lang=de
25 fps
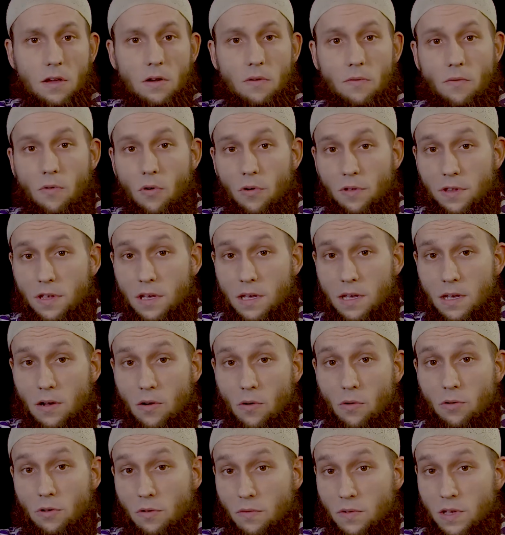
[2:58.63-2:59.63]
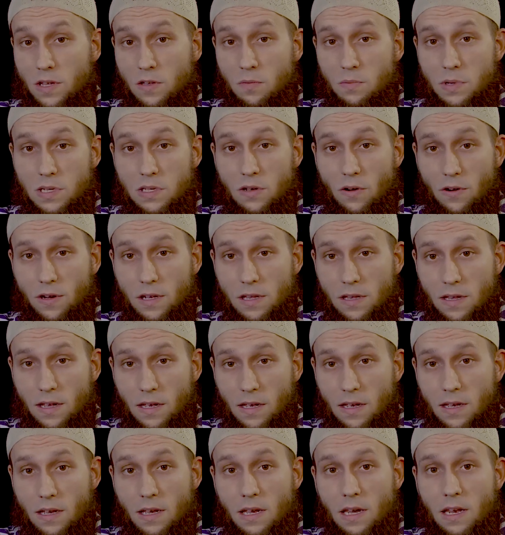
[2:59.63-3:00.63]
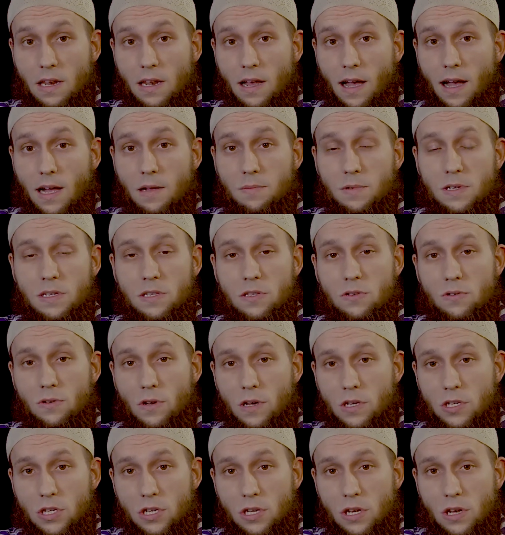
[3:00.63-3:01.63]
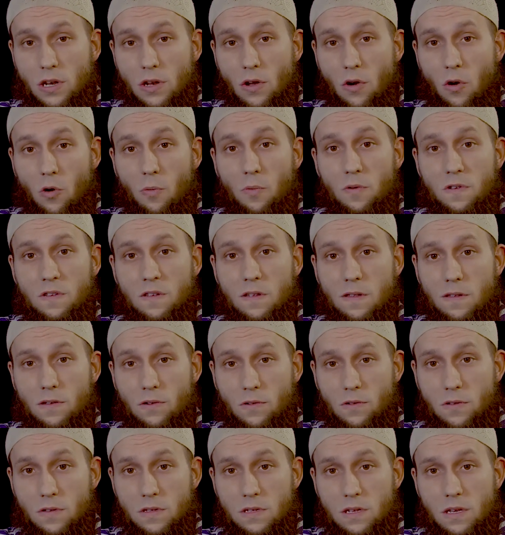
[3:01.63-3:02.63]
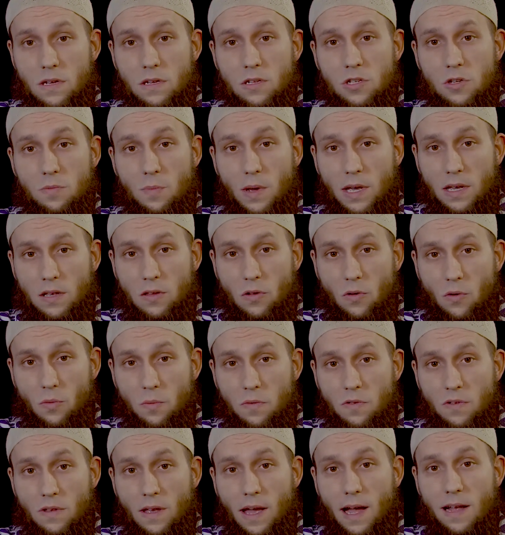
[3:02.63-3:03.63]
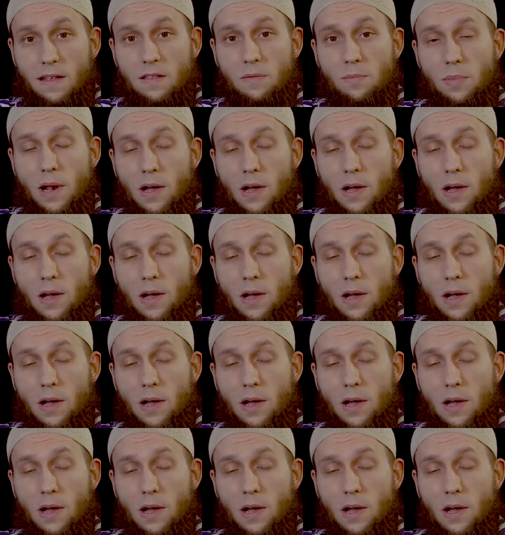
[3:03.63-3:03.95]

wurde und wird bis heute innerhalb des syrischen Oppositionsspektrums als